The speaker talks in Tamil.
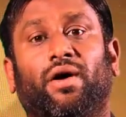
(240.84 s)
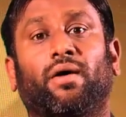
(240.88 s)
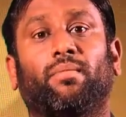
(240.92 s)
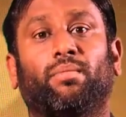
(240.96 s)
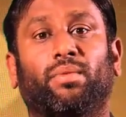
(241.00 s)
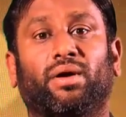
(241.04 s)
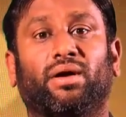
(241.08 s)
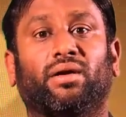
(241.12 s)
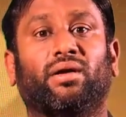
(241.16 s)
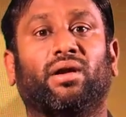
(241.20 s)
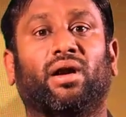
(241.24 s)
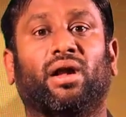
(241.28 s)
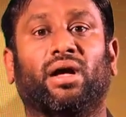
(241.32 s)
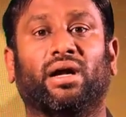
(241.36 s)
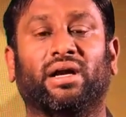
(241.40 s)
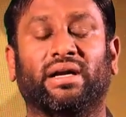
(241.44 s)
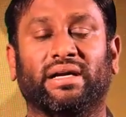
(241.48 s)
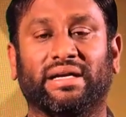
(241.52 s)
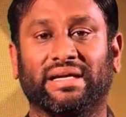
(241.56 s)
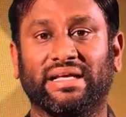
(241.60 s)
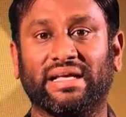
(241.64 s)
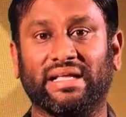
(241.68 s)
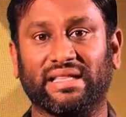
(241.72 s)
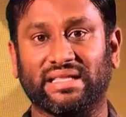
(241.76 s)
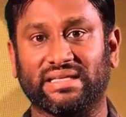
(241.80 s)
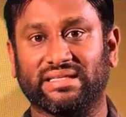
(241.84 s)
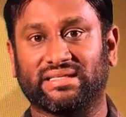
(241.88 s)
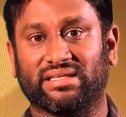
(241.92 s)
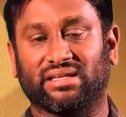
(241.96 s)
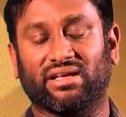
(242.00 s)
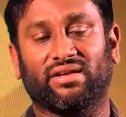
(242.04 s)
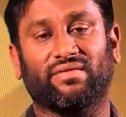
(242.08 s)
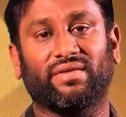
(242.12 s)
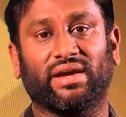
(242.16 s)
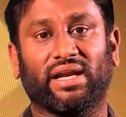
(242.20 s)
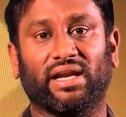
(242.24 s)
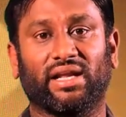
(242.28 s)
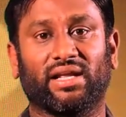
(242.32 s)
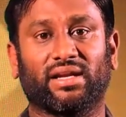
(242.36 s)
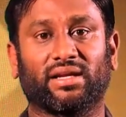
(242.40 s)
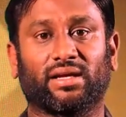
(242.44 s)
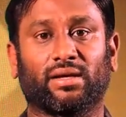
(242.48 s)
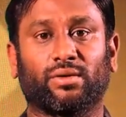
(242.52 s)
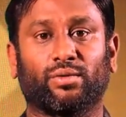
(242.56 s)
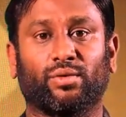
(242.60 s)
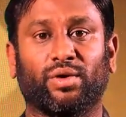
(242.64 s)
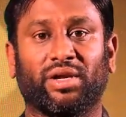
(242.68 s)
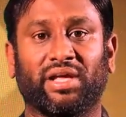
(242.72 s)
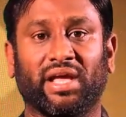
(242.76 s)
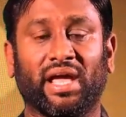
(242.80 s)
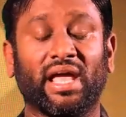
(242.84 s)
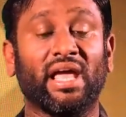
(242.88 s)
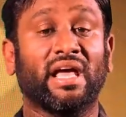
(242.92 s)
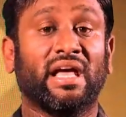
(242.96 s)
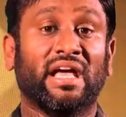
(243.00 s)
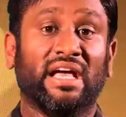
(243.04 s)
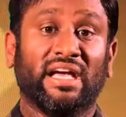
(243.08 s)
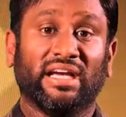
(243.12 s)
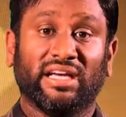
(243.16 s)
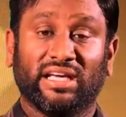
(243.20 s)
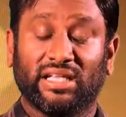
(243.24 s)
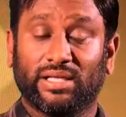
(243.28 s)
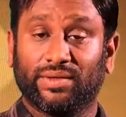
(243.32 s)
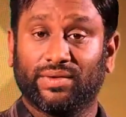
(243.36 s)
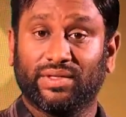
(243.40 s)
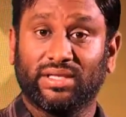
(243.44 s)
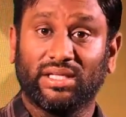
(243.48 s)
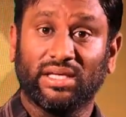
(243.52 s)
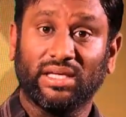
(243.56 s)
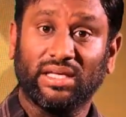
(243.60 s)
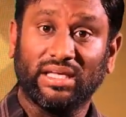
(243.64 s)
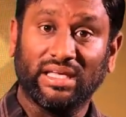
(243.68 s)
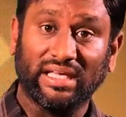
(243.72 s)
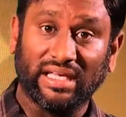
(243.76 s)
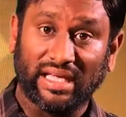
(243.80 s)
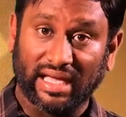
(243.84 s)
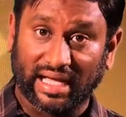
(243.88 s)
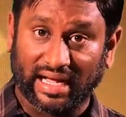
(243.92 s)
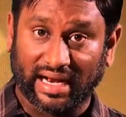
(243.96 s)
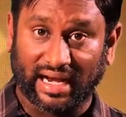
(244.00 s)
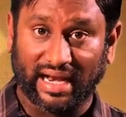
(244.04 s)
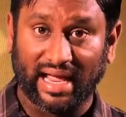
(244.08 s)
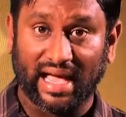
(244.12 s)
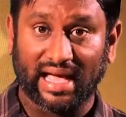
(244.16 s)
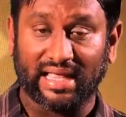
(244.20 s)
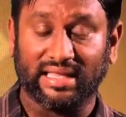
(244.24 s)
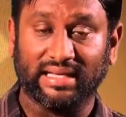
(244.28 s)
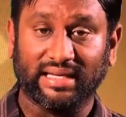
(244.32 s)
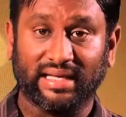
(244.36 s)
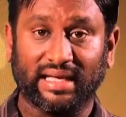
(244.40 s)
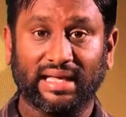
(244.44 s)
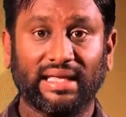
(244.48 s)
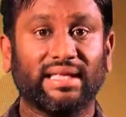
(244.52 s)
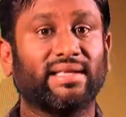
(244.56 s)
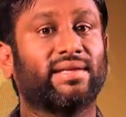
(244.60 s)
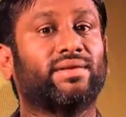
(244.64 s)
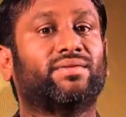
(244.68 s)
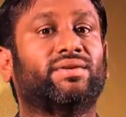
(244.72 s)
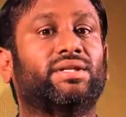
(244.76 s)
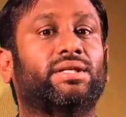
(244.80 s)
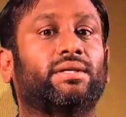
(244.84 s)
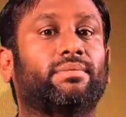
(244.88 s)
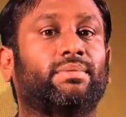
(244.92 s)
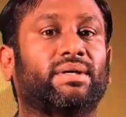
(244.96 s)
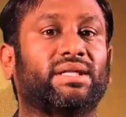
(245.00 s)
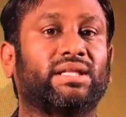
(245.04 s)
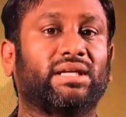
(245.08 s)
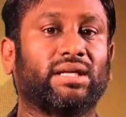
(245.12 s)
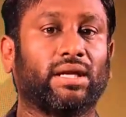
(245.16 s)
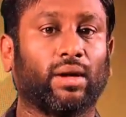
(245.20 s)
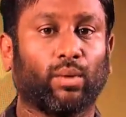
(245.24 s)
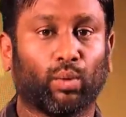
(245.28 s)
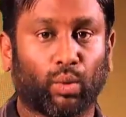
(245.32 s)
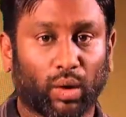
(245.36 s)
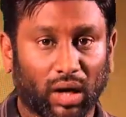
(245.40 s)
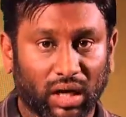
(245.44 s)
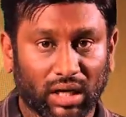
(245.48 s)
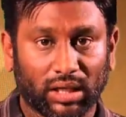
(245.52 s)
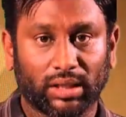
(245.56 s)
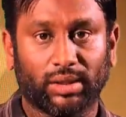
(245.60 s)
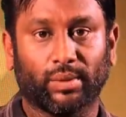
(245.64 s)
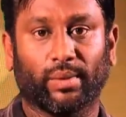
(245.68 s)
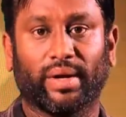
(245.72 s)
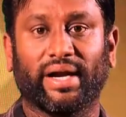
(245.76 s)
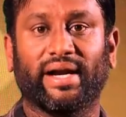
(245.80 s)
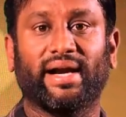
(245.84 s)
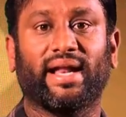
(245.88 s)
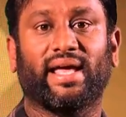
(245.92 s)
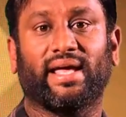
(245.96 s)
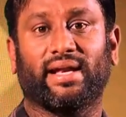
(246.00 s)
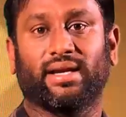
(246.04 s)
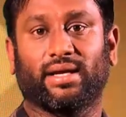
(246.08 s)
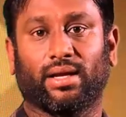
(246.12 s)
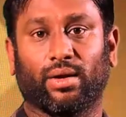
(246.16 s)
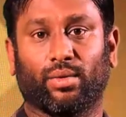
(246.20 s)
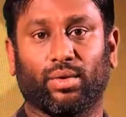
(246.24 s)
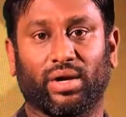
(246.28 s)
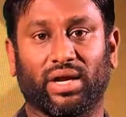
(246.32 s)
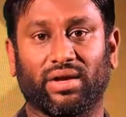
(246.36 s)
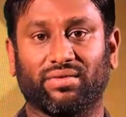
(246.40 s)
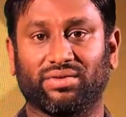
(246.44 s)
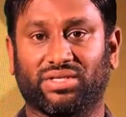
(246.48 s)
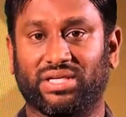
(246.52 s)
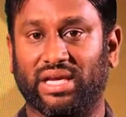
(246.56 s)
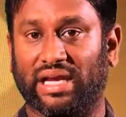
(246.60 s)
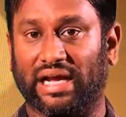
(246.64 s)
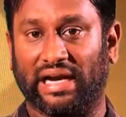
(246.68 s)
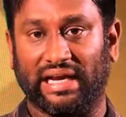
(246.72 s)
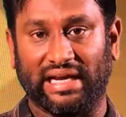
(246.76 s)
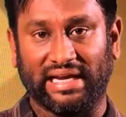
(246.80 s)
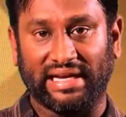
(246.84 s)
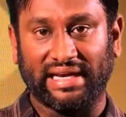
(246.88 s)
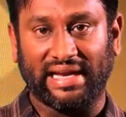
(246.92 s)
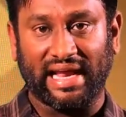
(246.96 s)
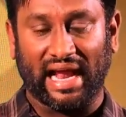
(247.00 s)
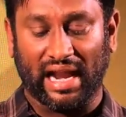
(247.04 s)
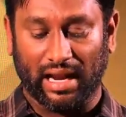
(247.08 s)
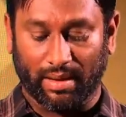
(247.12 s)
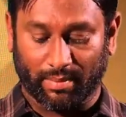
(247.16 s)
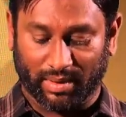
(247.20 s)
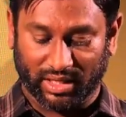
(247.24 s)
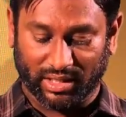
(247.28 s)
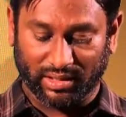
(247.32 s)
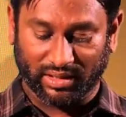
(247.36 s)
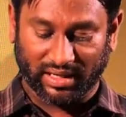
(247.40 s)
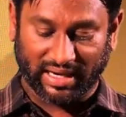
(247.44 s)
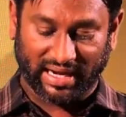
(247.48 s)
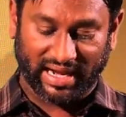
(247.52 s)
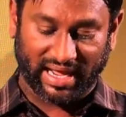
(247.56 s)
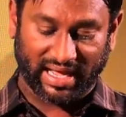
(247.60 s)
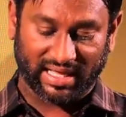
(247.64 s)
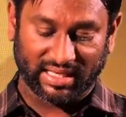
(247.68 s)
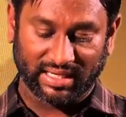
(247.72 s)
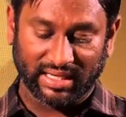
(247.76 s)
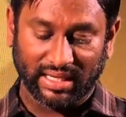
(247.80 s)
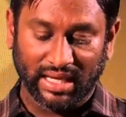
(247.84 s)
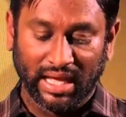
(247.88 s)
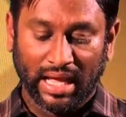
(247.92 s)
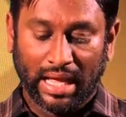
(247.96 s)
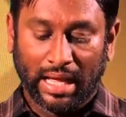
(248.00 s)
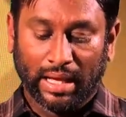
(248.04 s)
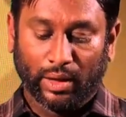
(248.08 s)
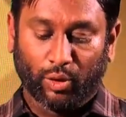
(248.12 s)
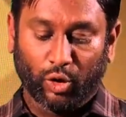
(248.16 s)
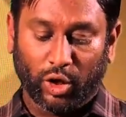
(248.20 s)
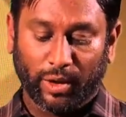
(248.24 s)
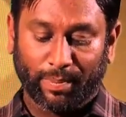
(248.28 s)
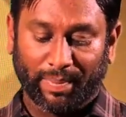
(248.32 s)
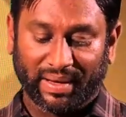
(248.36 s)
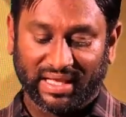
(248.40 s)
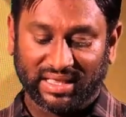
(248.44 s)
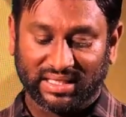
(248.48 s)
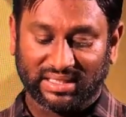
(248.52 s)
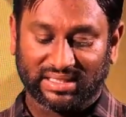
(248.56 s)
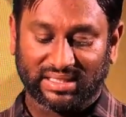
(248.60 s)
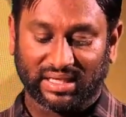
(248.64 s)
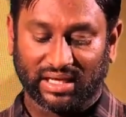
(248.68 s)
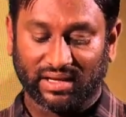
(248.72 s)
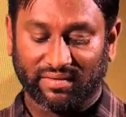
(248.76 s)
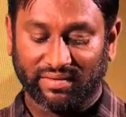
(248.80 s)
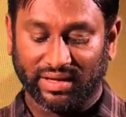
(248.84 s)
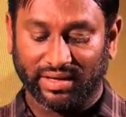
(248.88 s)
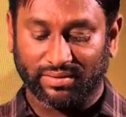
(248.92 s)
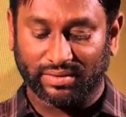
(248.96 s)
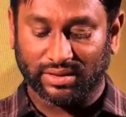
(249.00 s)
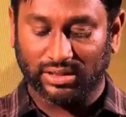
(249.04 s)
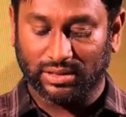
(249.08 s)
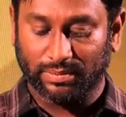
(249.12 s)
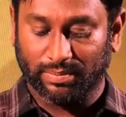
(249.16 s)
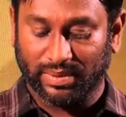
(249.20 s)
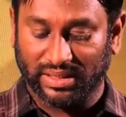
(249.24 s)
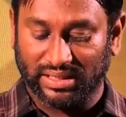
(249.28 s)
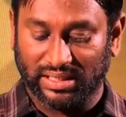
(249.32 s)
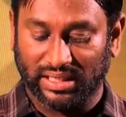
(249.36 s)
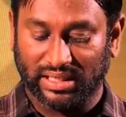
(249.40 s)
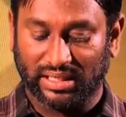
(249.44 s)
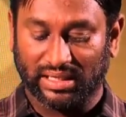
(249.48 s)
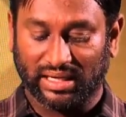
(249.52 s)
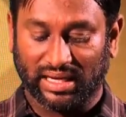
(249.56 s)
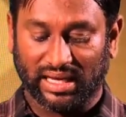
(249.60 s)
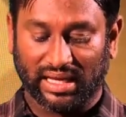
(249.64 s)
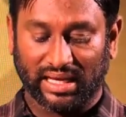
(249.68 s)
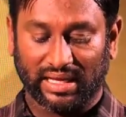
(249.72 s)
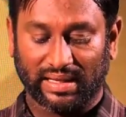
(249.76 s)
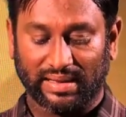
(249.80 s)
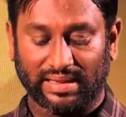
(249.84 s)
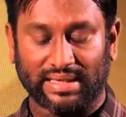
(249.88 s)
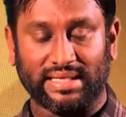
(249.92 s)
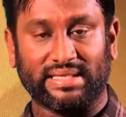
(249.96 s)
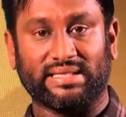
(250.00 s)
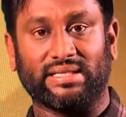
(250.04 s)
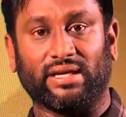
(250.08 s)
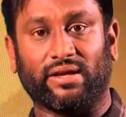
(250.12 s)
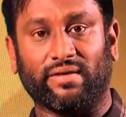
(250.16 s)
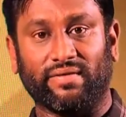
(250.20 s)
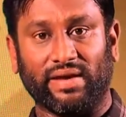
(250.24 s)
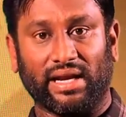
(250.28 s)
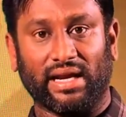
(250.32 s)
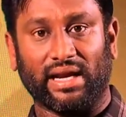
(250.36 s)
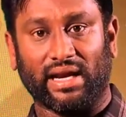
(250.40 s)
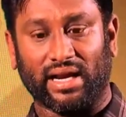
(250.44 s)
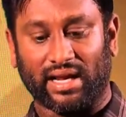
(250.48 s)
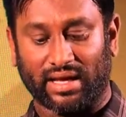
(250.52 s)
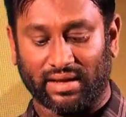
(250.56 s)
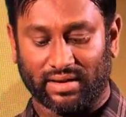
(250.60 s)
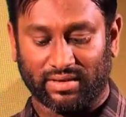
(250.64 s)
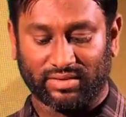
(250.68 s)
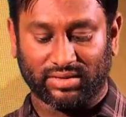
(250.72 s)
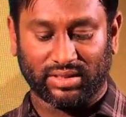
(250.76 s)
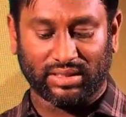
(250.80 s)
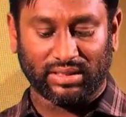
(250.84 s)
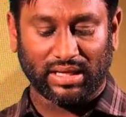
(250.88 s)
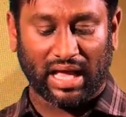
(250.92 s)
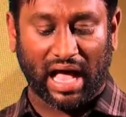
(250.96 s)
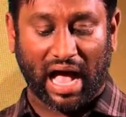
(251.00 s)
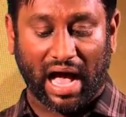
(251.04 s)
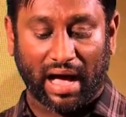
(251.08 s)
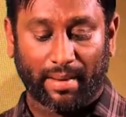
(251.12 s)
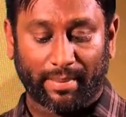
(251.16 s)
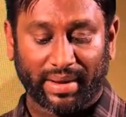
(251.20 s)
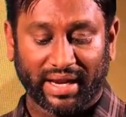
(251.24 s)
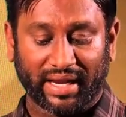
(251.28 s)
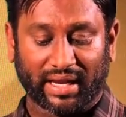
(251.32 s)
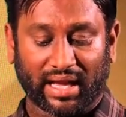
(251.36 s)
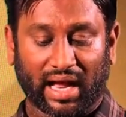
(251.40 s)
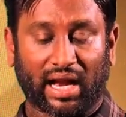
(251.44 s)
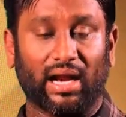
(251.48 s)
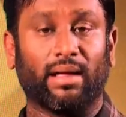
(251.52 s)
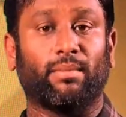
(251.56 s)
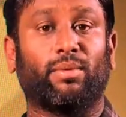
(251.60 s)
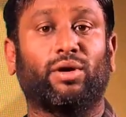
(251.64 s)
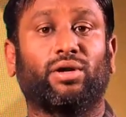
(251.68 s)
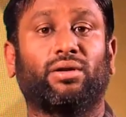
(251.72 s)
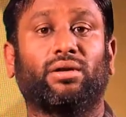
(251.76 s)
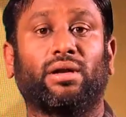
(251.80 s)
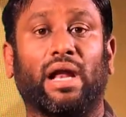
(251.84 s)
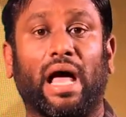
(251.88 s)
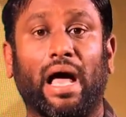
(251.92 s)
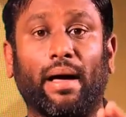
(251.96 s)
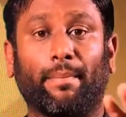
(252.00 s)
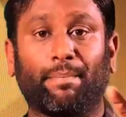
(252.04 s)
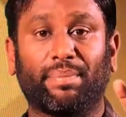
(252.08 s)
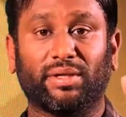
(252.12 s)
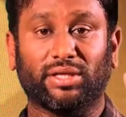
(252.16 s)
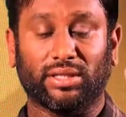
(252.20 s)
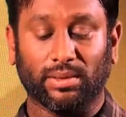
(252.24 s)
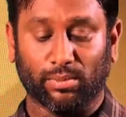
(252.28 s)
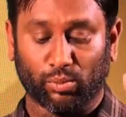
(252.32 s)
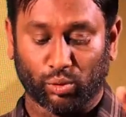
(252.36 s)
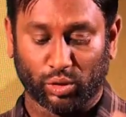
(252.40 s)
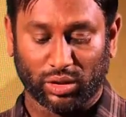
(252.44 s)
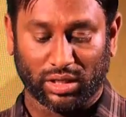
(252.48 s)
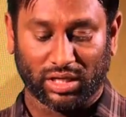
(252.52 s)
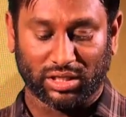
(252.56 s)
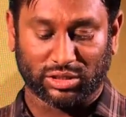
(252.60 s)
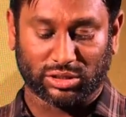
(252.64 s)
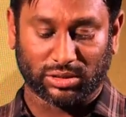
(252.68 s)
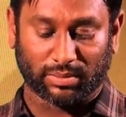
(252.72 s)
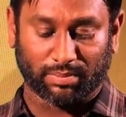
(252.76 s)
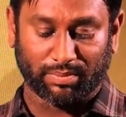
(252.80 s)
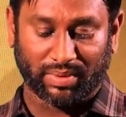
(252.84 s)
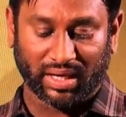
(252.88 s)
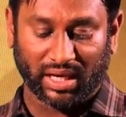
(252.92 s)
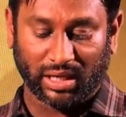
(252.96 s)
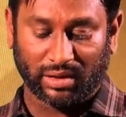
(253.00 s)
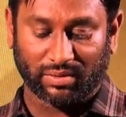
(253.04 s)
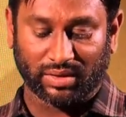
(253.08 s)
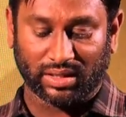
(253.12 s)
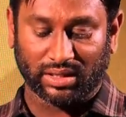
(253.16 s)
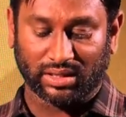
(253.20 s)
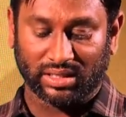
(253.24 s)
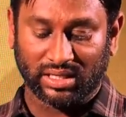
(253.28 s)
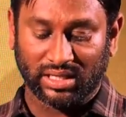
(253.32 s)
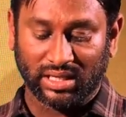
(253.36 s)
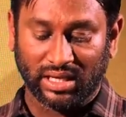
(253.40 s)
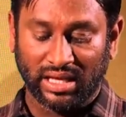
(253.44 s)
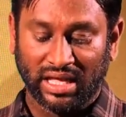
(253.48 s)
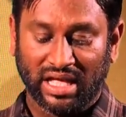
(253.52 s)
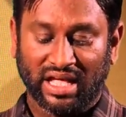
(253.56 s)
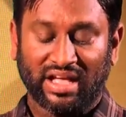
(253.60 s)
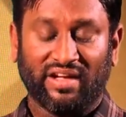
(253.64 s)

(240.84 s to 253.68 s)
ஃபார்ம் பண்ணுறாங்கன்னு அந்த சர்வேயில் இருக்கக்கூடிய இது வந்து இங்கே கிடையாதுங்க இது வந்து பார்த்திங்கன்னா வேர்ல்டு வைடாக இருக்கக்கூடிய விஷயங்கள் இந்தியாவில் மட்டும் கிடையாது குறிப்பாக இந்த சர்வே வந்து பார்த்திங்கன்னா இந்த சர்வேலலாம் வந்து அமெரிக்காவில் மட்டும் நாற்பத்தி மூணு லட்சம் பேர் வந்து